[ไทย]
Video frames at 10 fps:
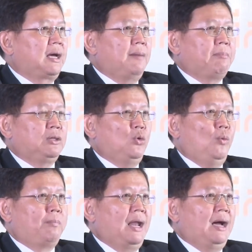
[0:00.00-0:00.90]
การปฏิรู
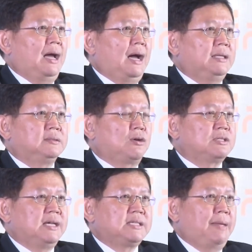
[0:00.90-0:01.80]
ปพลังงานต้อง
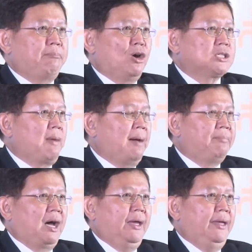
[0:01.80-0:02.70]
ใช้ sandbox แบบ
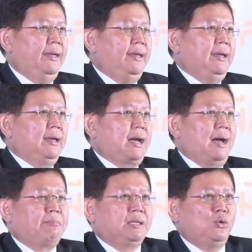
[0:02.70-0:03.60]
ไหน
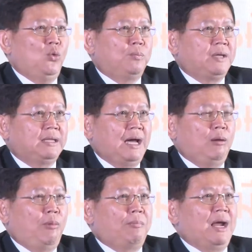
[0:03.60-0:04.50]
การปฏิรูปทางด้าน
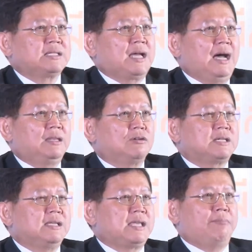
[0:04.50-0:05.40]
ระบบราชการต้อง
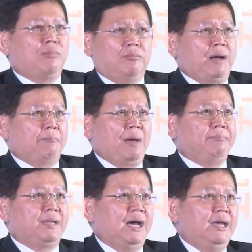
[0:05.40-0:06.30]
ใช้ sandbox แบบแบ
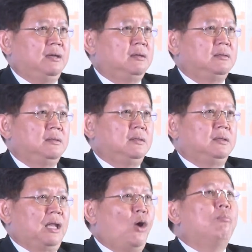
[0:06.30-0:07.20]
บใด
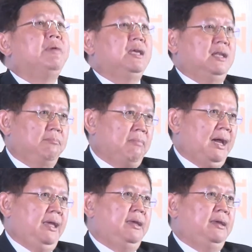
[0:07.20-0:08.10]
เรามีหรือ
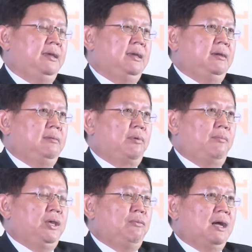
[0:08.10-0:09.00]
ไม่ผ
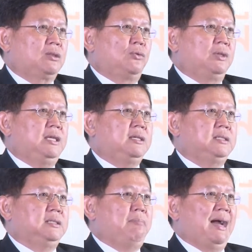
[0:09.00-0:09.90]
มคิดว่าตรงนี้
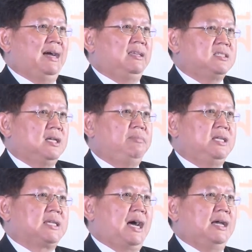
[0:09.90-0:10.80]
คือ mechanism
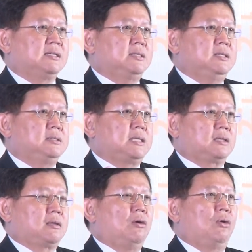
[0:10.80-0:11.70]
design ซึ่งจะ
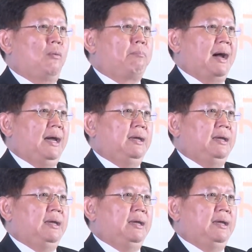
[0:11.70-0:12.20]
ต้องลงไป